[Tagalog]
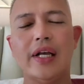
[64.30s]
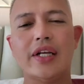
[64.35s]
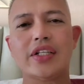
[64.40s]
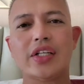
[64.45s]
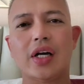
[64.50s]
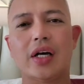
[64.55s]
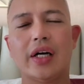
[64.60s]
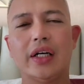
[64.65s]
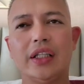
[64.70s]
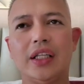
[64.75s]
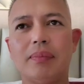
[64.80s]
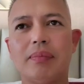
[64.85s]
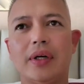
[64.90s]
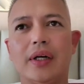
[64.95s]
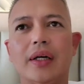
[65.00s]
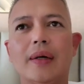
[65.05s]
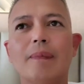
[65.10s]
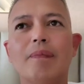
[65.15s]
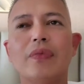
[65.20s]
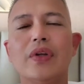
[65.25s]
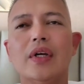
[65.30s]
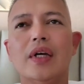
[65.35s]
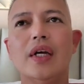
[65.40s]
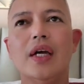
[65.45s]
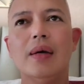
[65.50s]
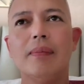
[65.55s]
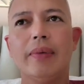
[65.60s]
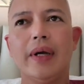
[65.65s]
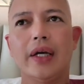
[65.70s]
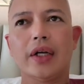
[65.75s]
yan sa Cartimar.
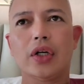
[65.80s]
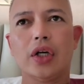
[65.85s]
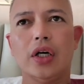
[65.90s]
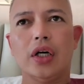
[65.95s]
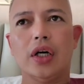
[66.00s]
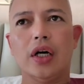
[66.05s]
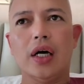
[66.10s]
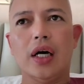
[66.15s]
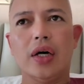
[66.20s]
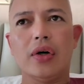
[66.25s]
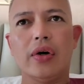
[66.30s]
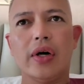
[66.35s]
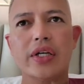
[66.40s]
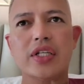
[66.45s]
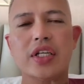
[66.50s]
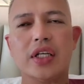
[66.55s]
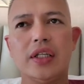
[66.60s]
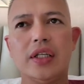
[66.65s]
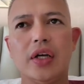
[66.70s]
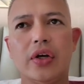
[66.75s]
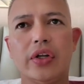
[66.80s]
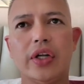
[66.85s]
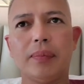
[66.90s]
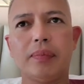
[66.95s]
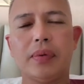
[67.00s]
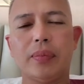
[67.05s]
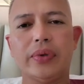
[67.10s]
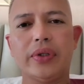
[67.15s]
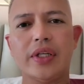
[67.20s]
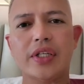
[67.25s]
Pero ako kasi hindi ako
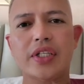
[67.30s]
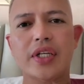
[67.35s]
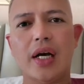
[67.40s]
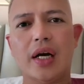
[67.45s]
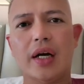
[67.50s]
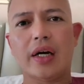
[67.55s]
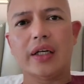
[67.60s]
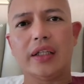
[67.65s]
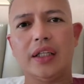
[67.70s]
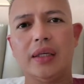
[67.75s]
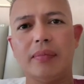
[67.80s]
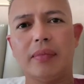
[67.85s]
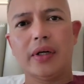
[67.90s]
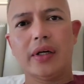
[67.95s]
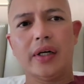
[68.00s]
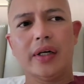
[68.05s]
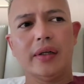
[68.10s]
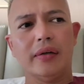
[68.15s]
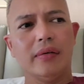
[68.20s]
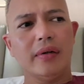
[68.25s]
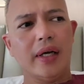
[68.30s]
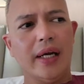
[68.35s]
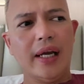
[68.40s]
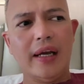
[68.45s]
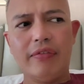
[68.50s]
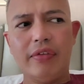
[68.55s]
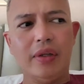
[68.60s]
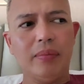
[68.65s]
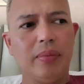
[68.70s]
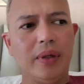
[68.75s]
nagpupunta sa Cartimar. I
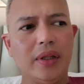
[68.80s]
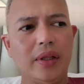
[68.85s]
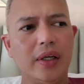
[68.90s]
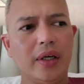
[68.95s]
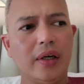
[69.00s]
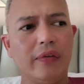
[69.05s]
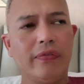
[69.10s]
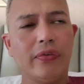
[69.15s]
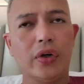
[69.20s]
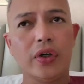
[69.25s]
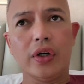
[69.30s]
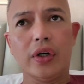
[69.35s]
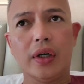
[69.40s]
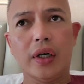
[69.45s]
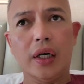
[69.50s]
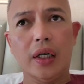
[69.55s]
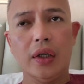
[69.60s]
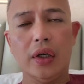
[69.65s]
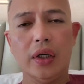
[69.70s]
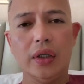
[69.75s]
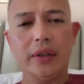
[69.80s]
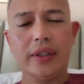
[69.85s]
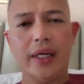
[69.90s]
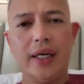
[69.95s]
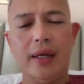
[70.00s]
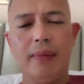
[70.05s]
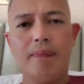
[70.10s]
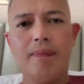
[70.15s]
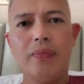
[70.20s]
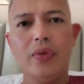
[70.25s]
haven't been there for a long
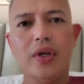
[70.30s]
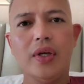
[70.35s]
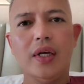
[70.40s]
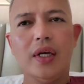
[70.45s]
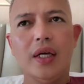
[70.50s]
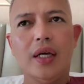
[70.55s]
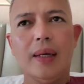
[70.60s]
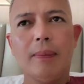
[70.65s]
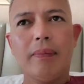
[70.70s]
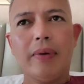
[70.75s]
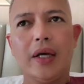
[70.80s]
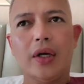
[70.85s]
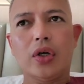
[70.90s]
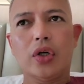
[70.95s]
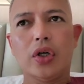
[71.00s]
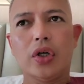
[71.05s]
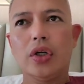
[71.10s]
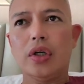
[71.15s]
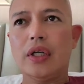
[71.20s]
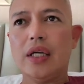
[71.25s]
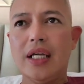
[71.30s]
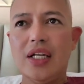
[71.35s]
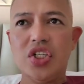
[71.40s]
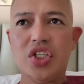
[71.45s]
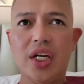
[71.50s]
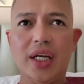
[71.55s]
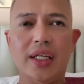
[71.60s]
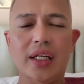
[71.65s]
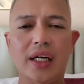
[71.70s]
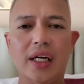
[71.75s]
time. Pero in
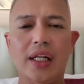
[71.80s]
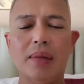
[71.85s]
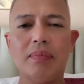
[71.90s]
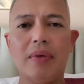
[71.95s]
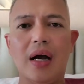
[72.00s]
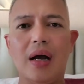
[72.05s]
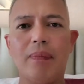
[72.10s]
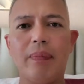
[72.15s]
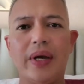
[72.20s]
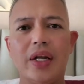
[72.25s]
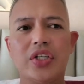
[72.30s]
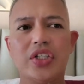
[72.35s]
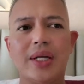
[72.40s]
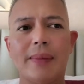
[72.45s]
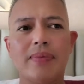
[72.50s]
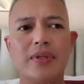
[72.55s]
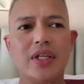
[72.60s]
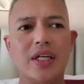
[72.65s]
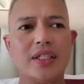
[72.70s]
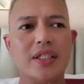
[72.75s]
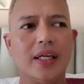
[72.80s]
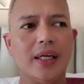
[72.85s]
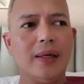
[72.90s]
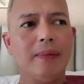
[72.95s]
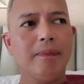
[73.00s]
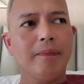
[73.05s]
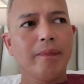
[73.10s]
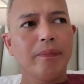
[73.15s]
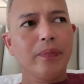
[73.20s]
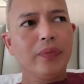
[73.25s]
general, mga pet shops
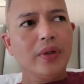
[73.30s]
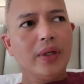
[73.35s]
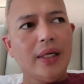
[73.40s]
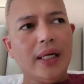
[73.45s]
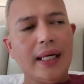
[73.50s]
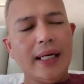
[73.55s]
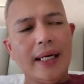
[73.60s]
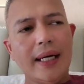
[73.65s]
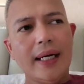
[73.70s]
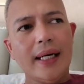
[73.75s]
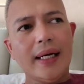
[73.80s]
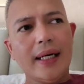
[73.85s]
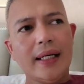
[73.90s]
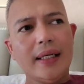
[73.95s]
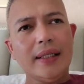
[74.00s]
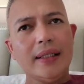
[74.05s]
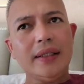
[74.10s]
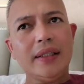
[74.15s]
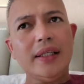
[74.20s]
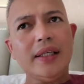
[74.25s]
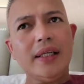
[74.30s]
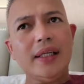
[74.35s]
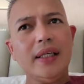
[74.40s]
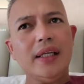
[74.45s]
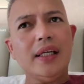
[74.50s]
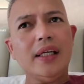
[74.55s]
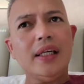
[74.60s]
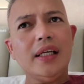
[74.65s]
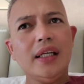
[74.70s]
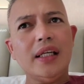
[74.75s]
kasi, uh,
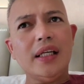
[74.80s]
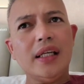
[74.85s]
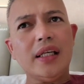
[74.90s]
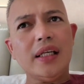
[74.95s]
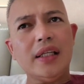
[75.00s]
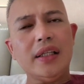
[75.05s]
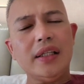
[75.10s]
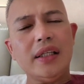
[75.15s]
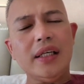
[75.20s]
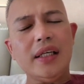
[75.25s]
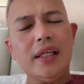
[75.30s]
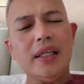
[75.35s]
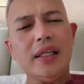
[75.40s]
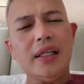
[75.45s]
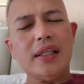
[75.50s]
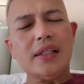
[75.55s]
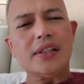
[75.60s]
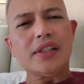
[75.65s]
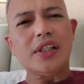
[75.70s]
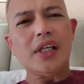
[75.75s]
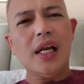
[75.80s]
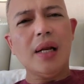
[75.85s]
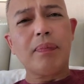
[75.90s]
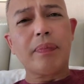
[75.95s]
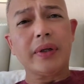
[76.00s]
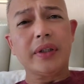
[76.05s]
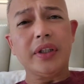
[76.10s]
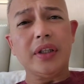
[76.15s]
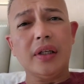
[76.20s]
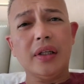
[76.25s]
hindi hindi sila
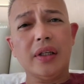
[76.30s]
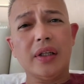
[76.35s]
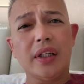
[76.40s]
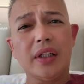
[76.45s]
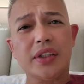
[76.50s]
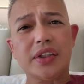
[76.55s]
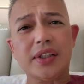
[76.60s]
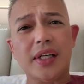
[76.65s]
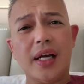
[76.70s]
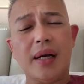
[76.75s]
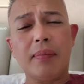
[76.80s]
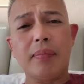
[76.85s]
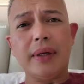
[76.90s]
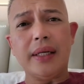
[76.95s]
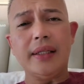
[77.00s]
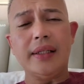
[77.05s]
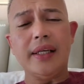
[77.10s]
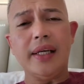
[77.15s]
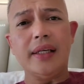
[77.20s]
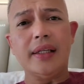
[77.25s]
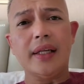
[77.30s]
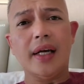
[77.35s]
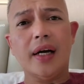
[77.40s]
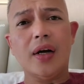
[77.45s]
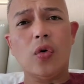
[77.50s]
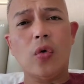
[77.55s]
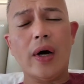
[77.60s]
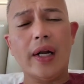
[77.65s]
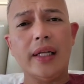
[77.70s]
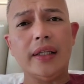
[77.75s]
particular sa breeding ng
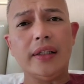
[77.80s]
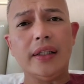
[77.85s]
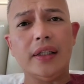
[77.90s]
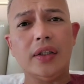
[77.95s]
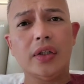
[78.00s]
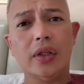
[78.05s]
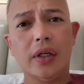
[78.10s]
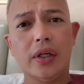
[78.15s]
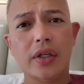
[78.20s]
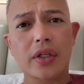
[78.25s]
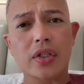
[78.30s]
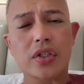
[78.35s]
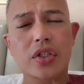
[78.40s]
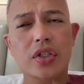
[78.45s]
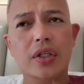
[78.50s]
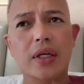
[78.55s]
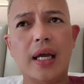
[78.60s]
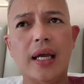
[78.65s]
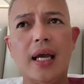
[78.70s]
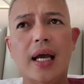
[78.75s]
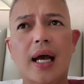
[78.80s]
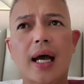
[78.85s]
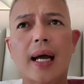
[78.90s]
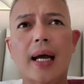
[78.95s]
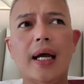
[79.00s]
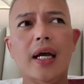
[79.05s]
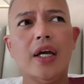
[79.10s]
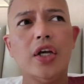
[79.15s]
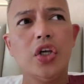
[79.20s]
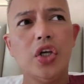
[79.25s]
quality dogs. Kaya
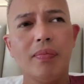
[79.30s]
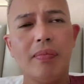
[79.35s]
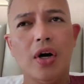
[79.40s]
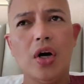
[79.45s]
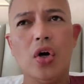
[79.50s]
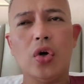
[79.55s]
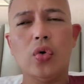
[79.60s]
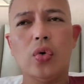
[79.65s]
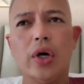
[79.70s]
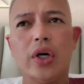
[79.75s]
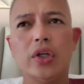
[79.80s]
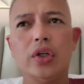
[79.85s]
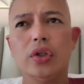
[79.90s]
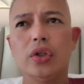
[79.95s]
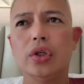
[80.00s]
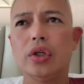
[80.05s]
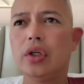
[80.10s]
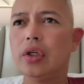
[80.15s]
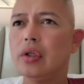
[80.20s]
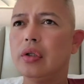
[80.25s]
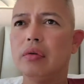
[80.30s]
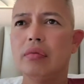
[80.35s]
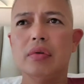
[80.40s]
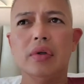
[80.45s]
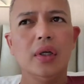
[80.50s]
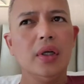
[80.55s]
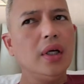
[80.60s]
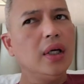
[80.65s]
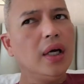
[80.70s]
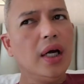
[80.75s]
yung makukuha nyo doon,
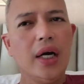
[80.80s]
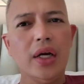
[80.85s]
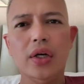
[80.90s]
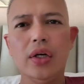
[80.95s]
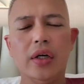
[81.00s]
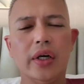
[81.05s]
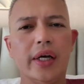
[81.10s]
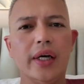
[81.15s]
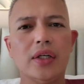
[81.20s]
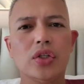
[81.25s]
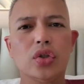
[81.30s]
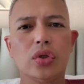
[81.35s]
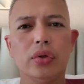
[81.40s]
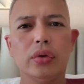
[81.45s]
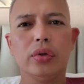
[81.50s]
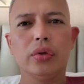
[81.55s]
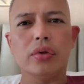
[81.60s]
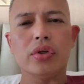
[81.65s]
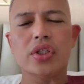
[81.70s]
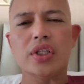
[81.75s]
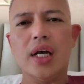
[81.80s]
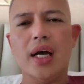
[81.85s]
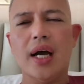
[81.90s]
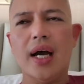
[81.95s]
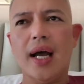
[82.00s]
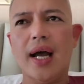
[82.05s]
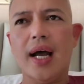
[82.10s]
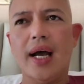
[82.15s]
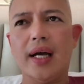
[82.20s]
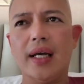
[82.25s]
ano eh, suntok
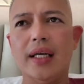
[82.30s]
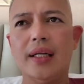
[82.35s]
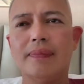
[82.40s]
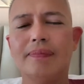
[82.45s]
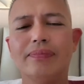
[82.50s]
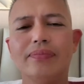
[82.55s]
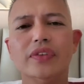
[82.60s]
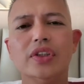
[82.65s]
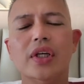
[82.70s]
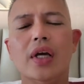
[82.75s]
sa hangin.